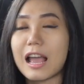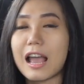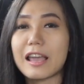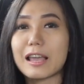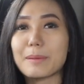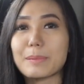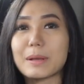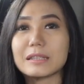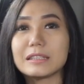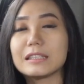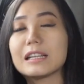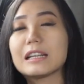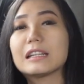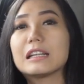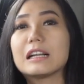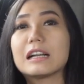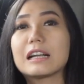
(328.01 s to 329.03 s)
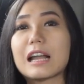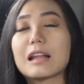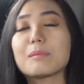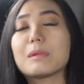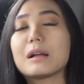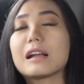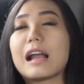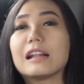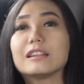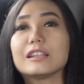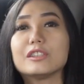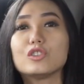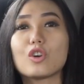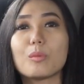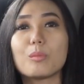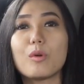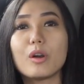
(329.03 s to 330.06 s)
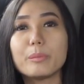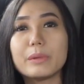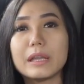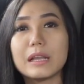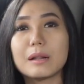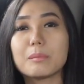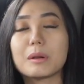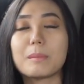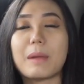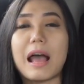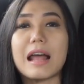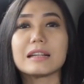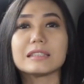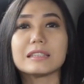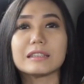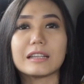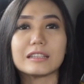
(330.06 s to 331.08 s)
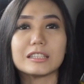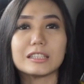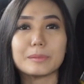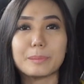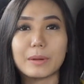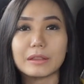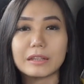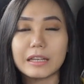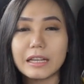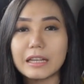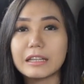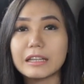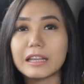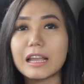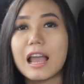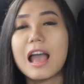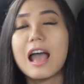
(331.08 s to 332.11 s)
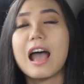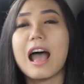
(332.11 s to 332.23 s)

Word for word: Nah yang pastinya dengan mengganti jok mobil berbahan sintetis seperti ini